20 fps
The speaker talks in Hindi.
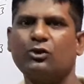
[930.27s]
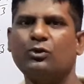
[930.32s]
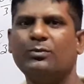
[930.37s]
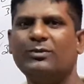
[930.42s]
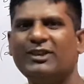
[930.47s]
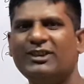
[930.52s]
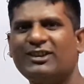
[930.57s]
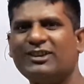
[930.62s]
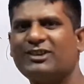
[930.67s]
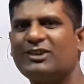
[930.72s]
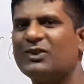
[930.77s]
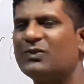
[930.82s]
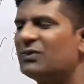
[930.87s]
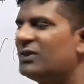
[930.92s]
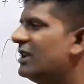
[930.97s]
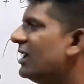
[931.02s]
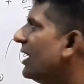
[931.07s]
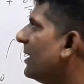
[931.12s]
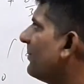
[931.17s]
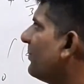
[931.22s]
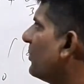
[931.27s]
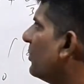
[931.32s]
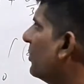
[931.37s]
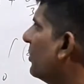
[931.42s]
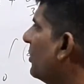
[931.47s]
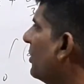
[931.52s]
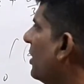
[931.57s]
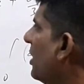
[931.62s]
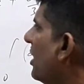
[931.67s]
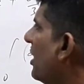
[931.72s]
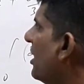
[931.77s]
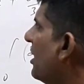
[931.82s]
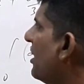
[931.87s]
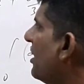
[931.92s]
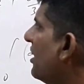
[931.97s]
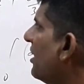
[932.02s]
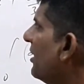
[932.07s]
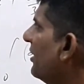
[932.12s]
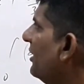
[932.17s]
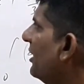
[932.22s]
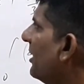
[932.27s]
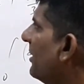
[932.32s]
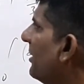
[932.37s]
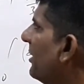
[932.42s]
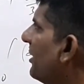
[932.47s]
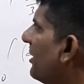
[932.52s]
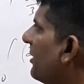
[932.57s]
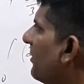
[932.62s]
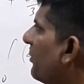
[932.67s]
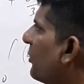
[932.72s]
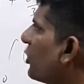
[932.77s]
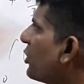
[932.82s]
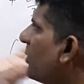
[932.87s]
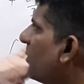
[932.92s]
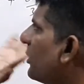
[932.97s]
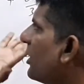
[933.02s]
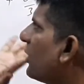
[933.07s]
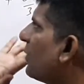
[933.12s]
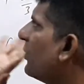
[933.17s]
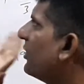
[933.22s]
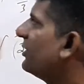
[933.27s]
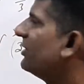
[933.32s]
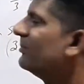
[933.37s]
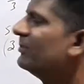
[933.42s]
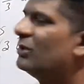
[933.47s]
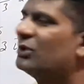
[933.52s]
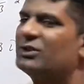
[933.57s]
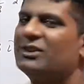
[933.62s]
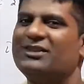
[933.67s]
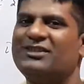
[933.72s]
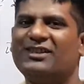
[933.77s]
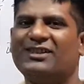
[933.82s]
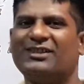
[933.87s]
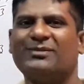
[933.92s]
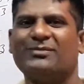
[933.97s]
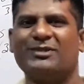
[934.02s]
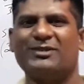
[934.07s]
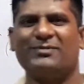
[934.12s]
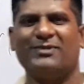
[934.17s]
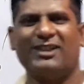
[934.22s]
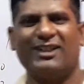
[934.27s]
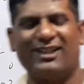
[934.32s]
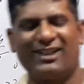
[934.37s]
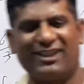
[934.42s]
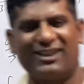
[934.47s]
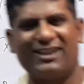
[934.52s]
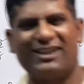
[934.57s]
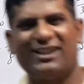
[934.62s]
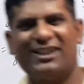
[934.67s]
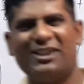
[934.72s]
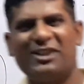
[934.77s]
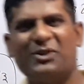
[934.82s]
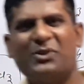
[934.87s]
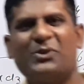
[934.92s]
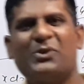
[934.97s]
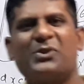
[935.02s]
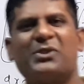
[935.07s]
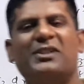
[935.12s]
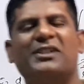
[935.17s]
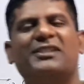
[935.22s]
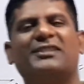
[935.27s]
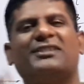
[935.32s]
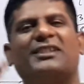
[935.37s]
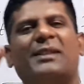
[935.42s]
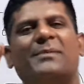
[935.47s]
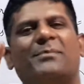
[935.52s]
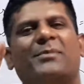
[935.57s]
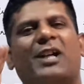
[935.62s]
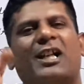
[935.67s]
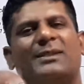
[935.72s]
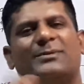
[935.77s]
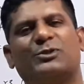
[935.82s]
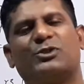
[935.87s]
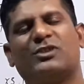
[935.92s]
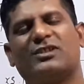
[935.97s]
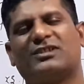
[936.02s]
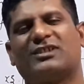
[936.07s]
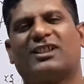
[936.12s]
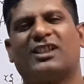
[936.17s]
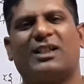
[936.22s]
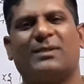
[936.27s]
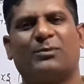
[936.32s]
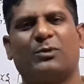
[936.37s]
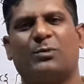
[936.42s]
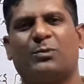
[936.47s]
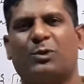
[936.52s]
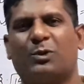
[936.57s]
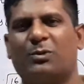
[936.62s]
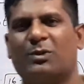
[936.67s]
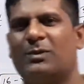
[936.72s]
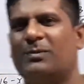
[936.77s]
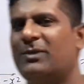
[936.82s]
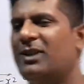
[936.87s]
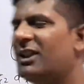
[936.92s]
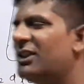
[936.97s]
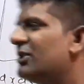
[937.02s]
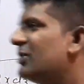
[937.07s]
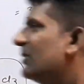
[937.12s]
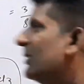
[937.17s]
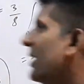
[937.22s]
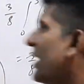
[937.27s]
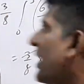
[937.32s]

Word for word: तो उम्मीद करता हूँ कि आपको ये मोस्ट इम्पोर्टेंट क्वेश्चन बहुत अच्छे समझ में आ गया है और इसके बाद भी स्टूडेंट्स अगर आपको प्रॉब्लम है तो